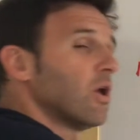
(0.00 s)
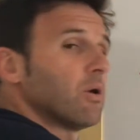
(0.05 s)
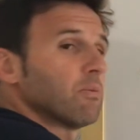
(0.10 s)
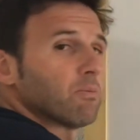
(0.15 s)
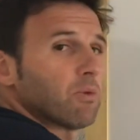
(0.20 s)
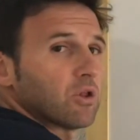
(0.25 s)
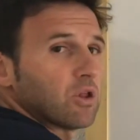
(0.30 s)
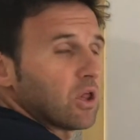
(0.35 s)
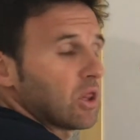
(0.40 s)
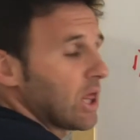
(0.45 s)

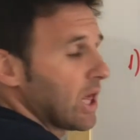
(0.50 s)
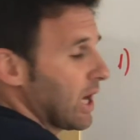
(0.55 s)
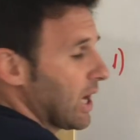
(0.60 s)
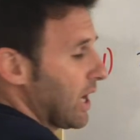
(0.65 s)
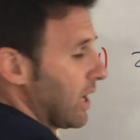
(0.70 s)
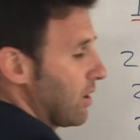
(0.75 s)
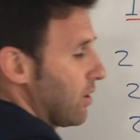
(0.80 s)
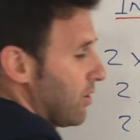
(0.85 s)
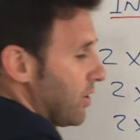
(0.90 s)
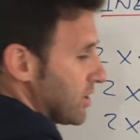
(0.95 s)
Podéis
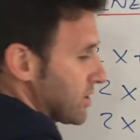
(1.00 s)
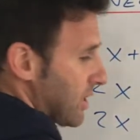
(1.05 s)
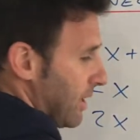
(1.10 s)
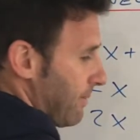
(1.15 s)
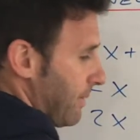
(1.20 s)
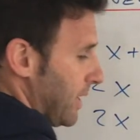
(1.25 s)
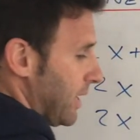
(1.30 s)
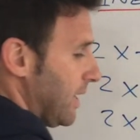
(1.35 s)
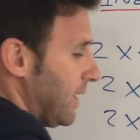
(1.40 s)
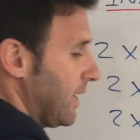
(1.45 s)
dejarlo de esta
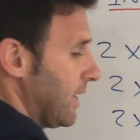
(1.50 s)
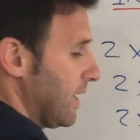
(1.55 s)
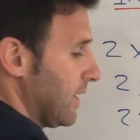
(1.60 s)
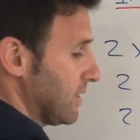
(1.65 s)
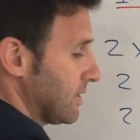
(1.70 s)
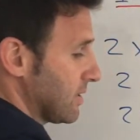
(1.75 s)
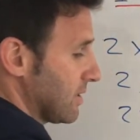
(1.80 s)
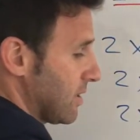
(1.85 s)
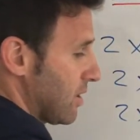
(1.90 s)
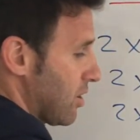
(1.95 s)
manera
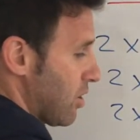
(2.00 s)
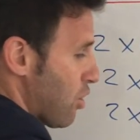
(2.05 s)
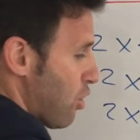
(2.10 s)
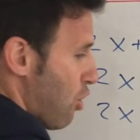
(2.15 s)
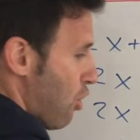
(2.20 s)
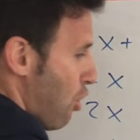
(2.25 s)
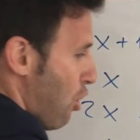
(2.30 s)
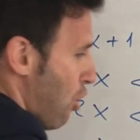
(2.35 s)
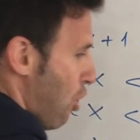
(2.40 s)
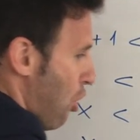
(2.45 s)

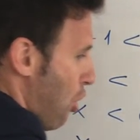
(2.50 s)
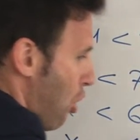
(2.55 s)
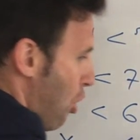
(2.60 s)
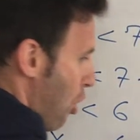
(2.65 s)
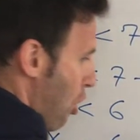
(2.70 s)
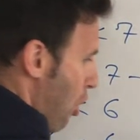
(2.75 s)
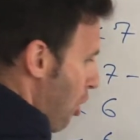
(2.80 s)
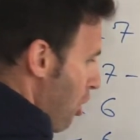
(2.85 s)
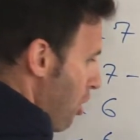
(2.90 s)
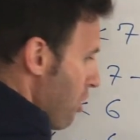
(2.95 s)
o
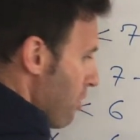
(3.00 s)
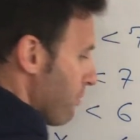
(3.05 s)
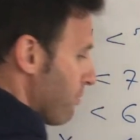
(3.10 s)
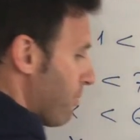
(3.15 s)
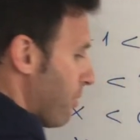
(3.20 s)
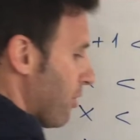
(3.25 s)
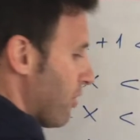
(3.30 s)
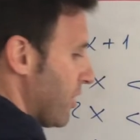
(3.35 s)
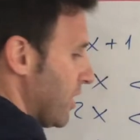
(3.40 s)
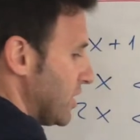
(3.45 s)

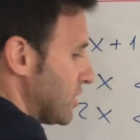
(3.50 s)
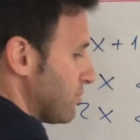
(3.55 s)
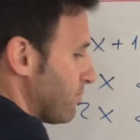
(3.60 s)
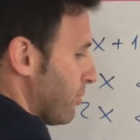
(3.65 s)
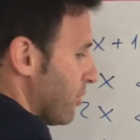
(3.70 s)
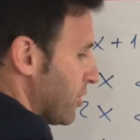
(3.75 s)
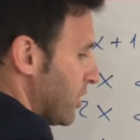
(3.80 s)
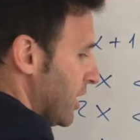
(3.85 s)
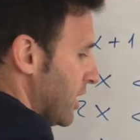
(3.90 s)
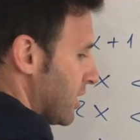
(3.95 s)
podéis
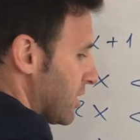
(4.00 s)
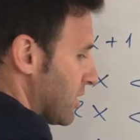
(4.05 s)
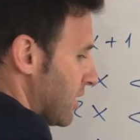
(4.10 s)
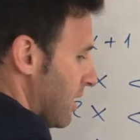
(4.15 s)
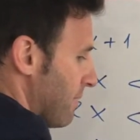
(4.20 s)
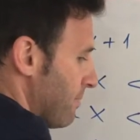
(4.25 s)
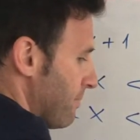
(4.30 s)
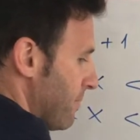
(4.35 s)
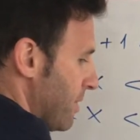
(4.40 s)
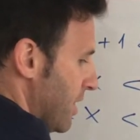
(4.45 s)
poner
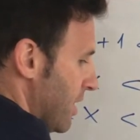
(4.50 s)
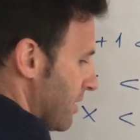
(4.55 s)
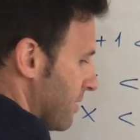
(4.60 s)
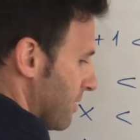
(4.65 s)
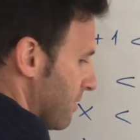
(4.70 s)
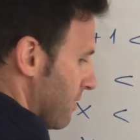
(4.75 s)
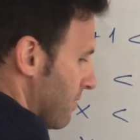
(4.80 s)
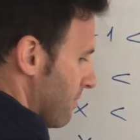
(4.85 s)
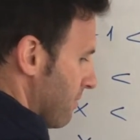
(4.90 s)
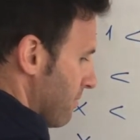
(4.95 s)

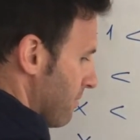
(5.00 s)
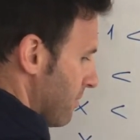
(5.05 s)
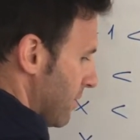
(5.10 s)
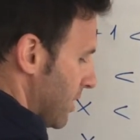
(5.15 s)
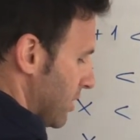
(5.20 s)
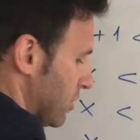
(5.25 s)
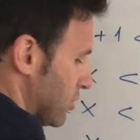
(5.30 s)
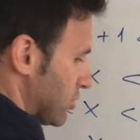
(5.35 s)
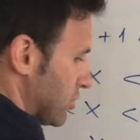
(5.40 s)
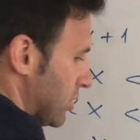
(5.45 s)
también
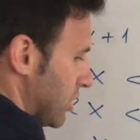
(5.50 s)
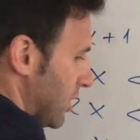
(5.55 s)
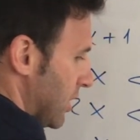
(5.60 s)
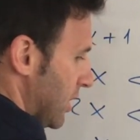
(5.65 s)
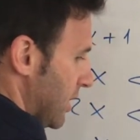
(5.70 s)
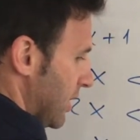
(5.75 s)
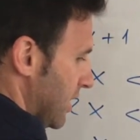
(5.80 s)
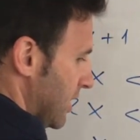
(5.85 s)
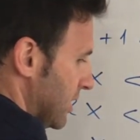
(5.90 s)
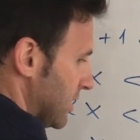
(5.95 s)
Menos
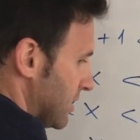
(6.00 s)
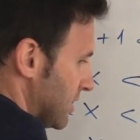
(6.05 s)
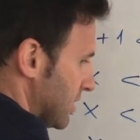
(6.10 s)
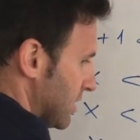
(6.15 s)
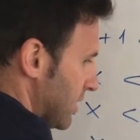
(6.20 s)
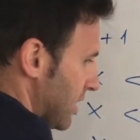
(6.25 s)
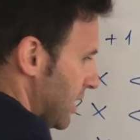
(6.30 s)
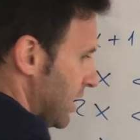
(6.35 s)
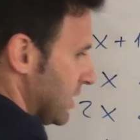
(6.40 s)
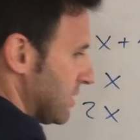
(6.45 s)

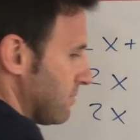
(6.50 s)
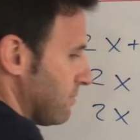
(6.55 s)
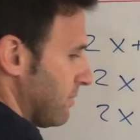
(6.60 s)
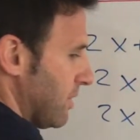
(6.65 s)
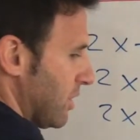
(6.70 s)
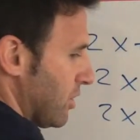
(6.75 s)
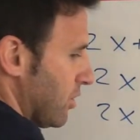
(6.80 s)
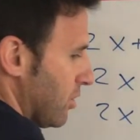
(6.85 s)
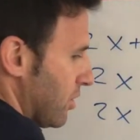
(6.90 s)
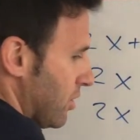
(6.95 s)
3 es
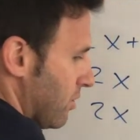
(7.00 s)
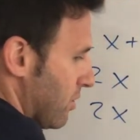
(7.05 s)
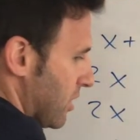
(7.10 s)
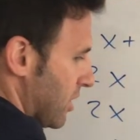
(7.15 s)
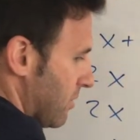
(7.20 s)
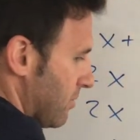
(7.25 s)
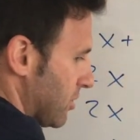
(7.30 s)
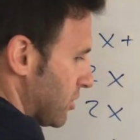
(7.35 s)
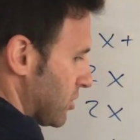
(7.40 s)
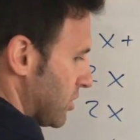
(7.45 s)
menor o igual
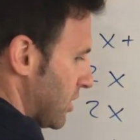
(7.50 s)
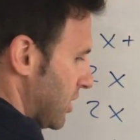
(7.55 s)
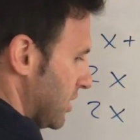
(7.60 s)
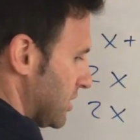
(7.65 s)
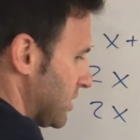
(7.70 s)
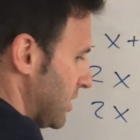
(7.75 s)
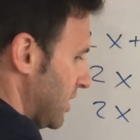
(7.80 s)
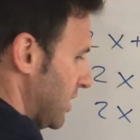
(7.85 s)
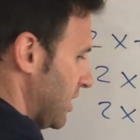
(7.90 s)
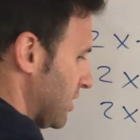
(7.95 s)
que menos 3,
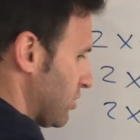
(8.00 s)
sería